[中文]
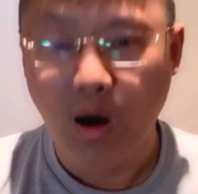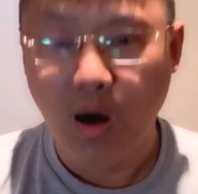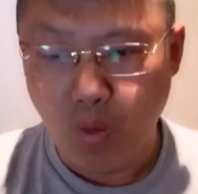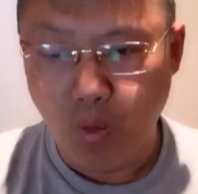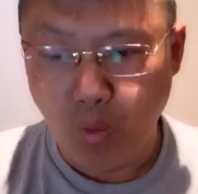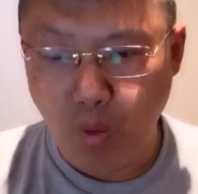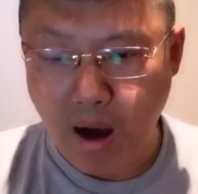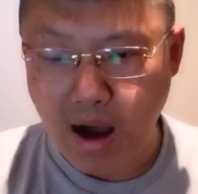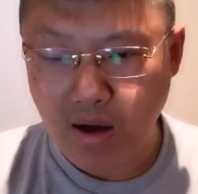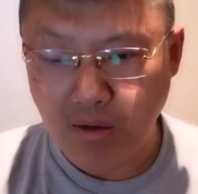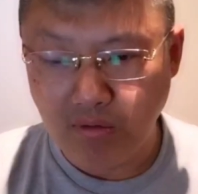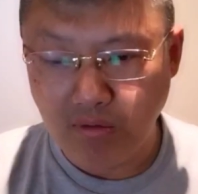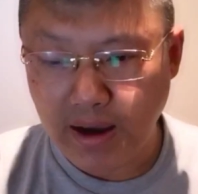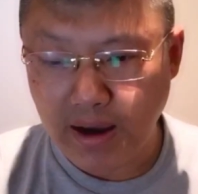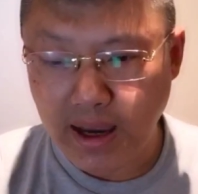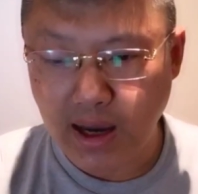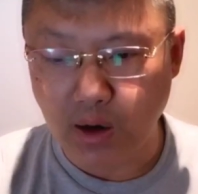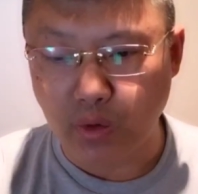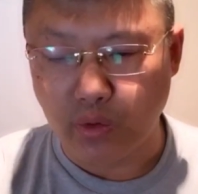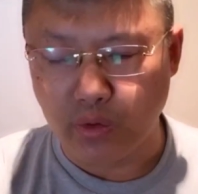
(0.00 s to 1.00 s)
望
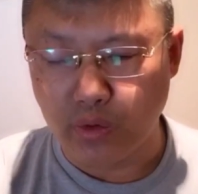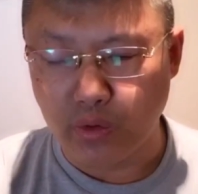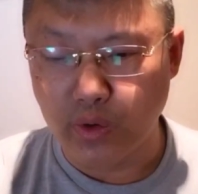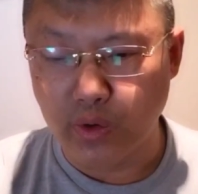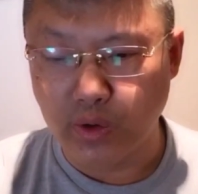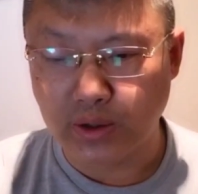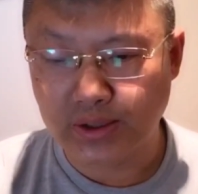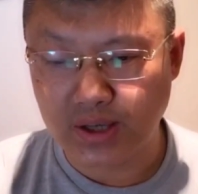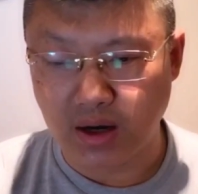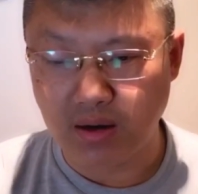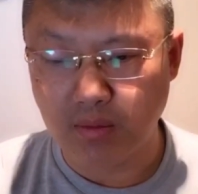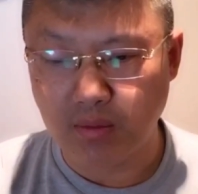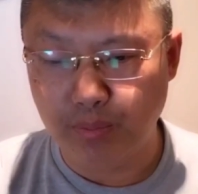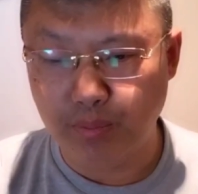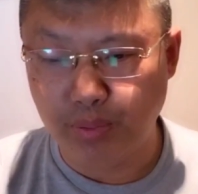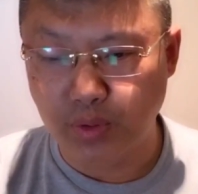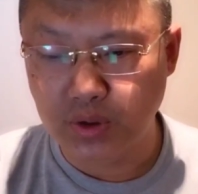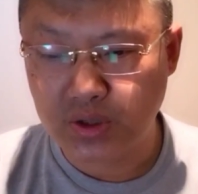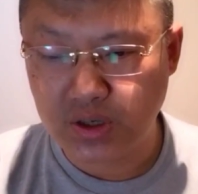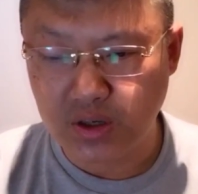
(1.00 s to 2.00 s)
微旅正
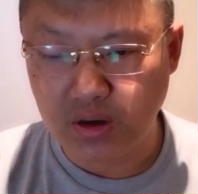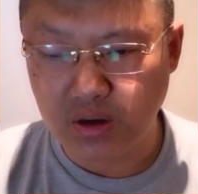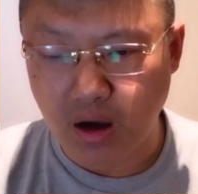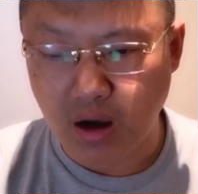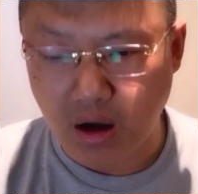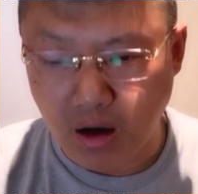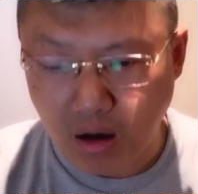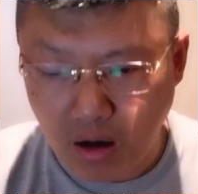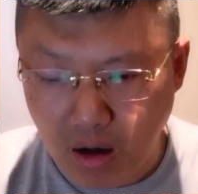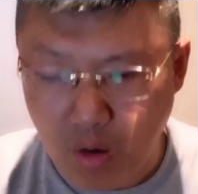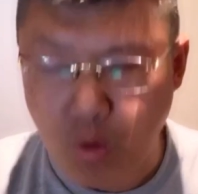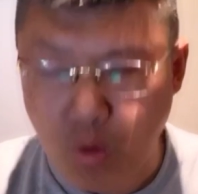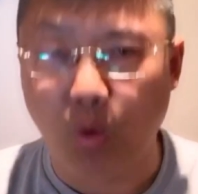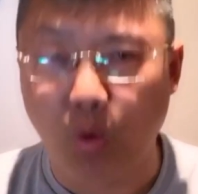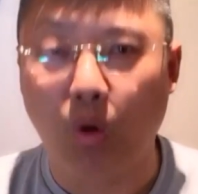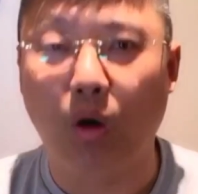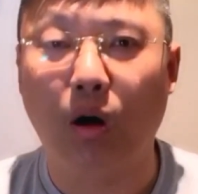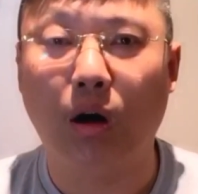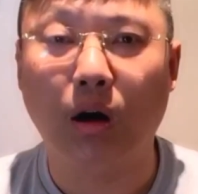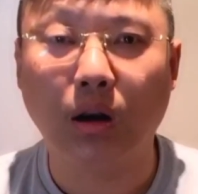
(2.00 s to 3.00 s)
不知何
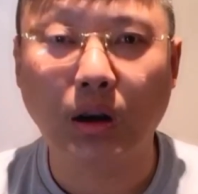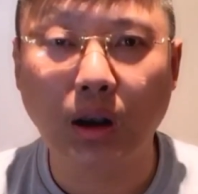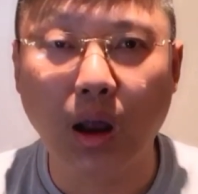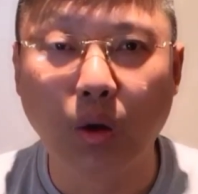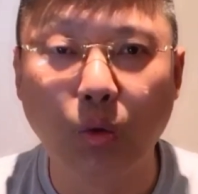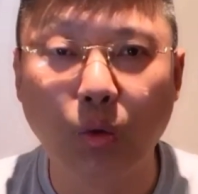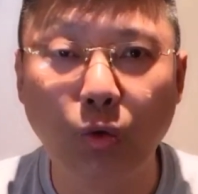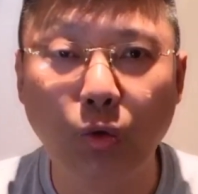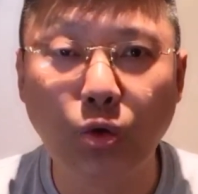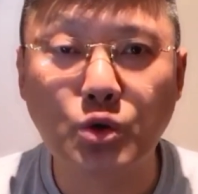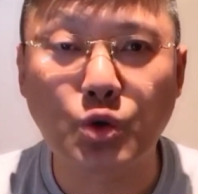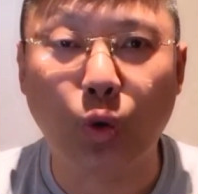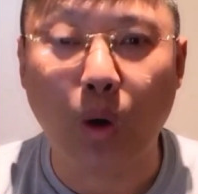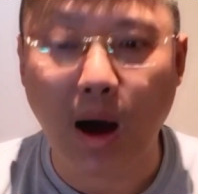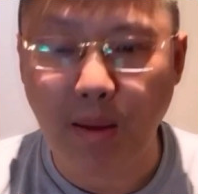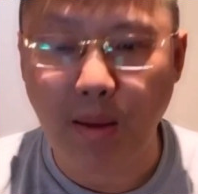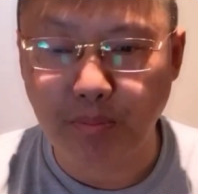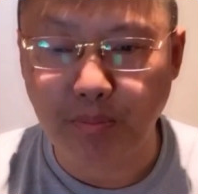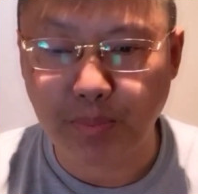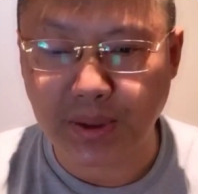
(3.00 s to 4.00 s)
国，楼
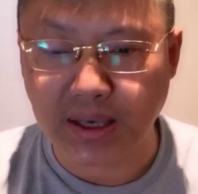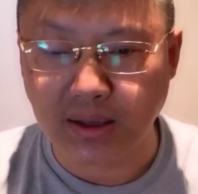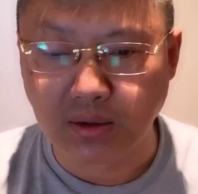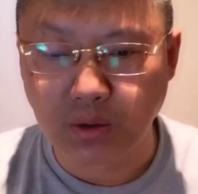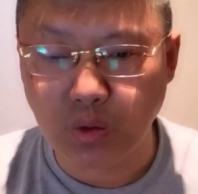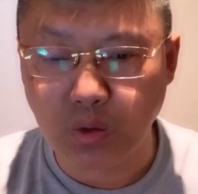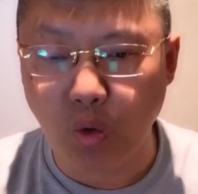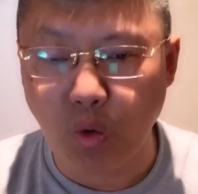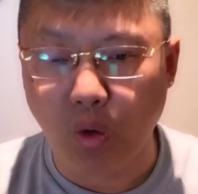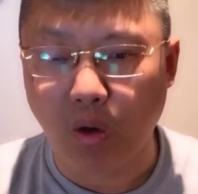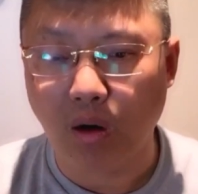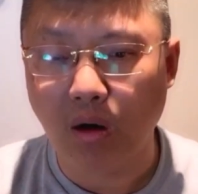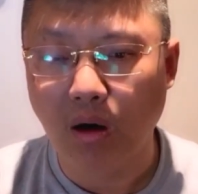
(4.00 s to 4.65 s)
船频过。